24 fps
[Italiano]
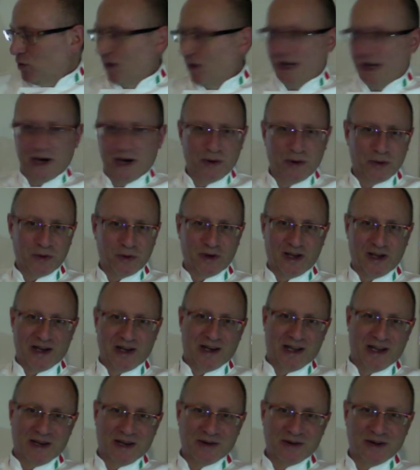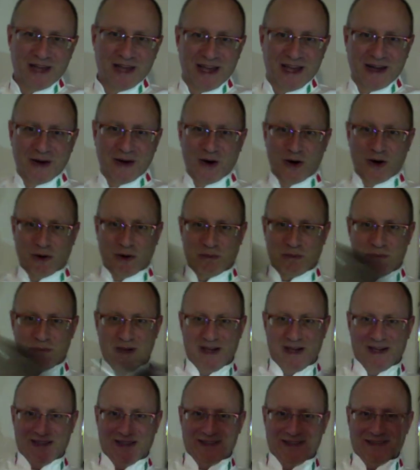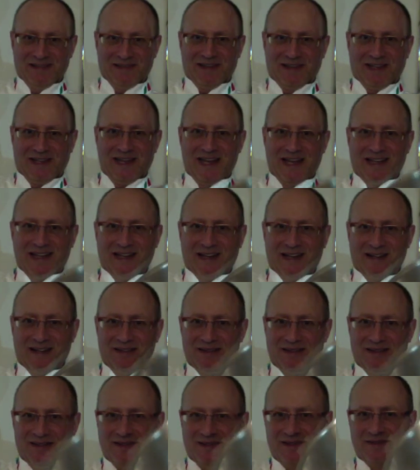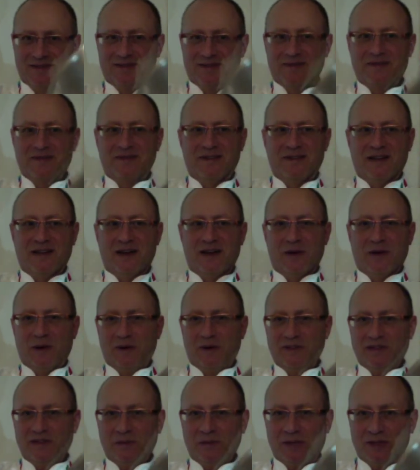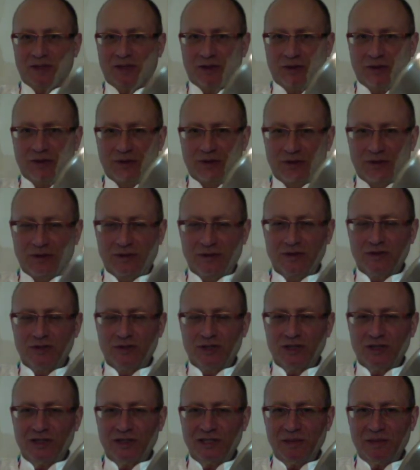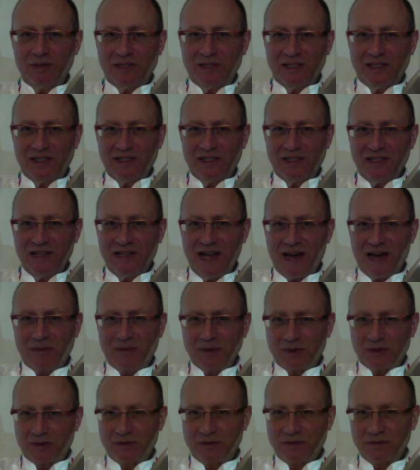euro e, e, non è enorme, eh? guardatela, è una 24 cm di diametro.